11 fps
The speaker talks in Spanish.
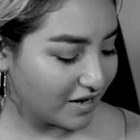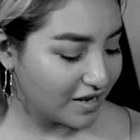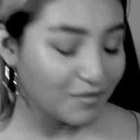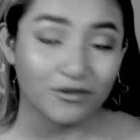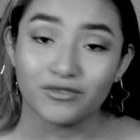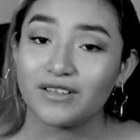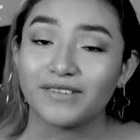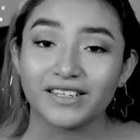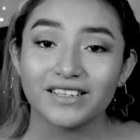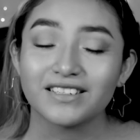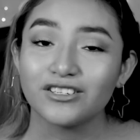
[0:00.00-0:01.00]
Ay amigos, la
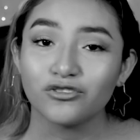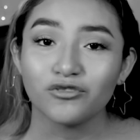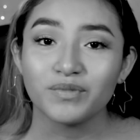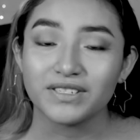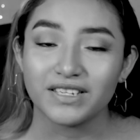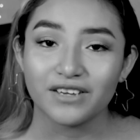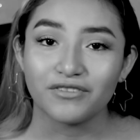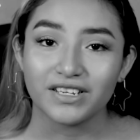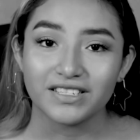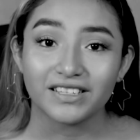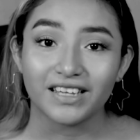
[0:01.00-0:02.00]
verdad es que yo no pensé que
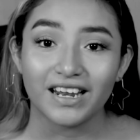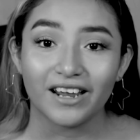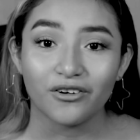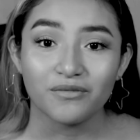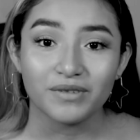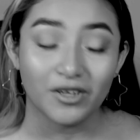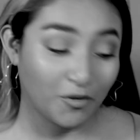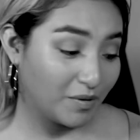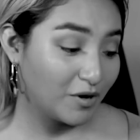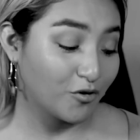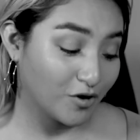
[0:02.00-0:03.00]
fuera a ser tan largo el video,
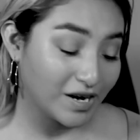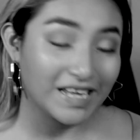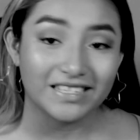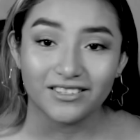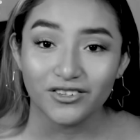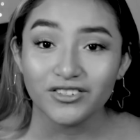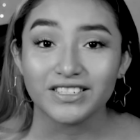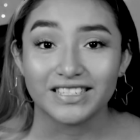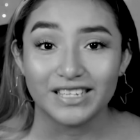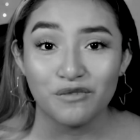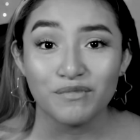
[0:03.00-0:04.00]
pero con esto
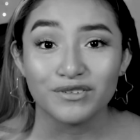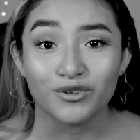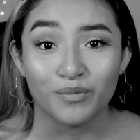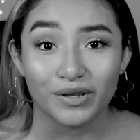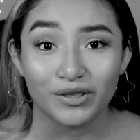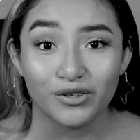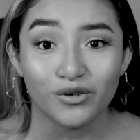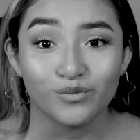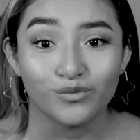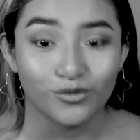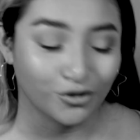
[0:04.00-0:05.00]
sí me
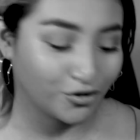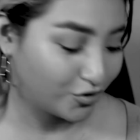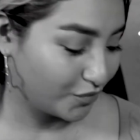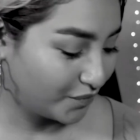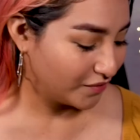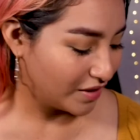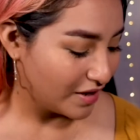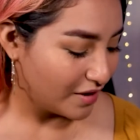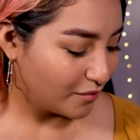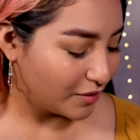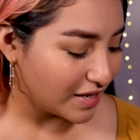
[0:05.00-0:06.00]
sorprendió mucho.
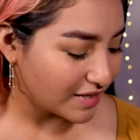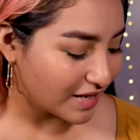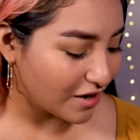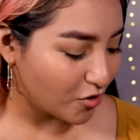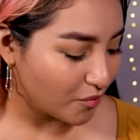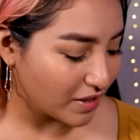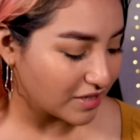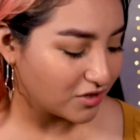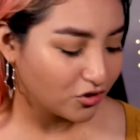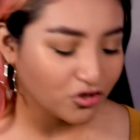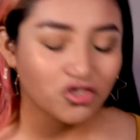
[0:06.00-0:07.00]
Voy a hacer la
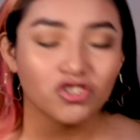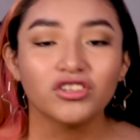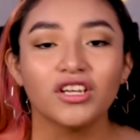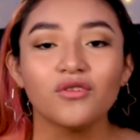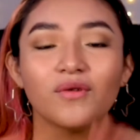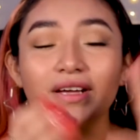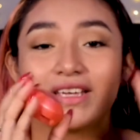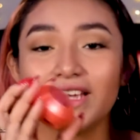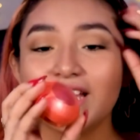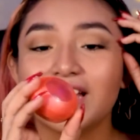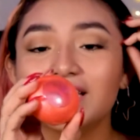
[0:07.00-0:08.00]
comparación. Yo tengo
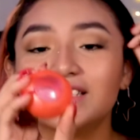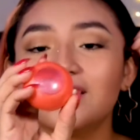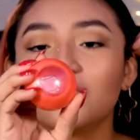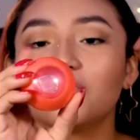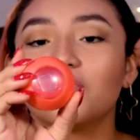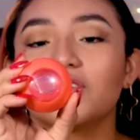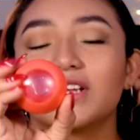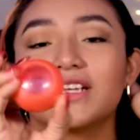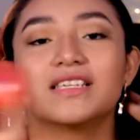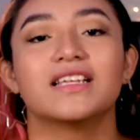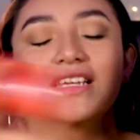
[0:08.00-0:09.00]
aquí este rubor
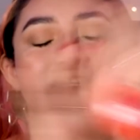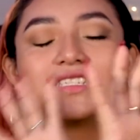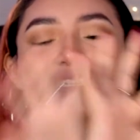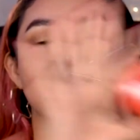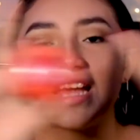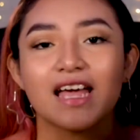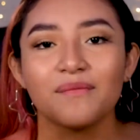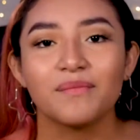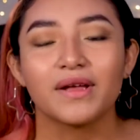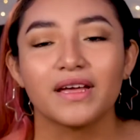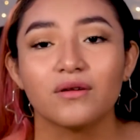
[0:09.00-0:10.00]
que es el que
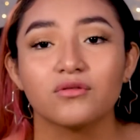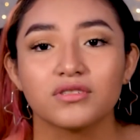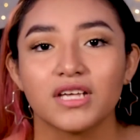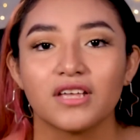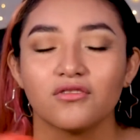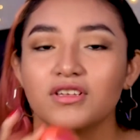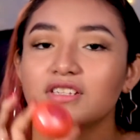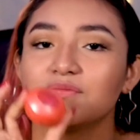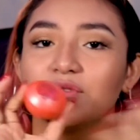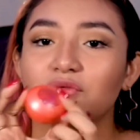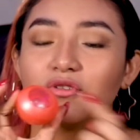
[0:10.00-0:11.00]
siempre he usado y
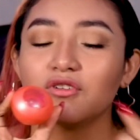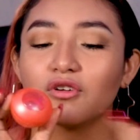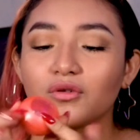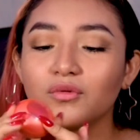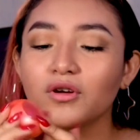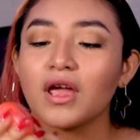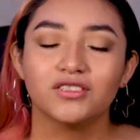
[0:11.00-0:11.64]
es mi único rubor.